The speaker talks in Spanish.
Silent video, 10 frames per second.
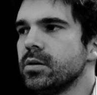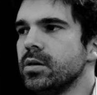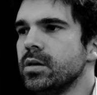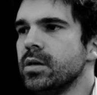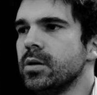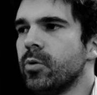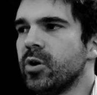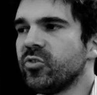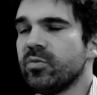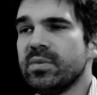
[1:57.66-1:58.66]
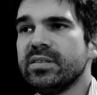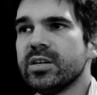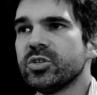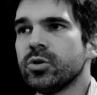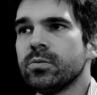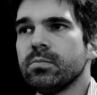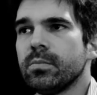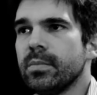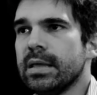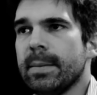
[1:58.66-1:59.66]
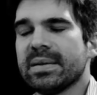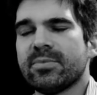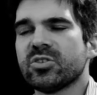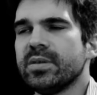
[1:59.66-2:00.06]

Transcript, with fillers: Y bueno, eso sí me interesó y empezamos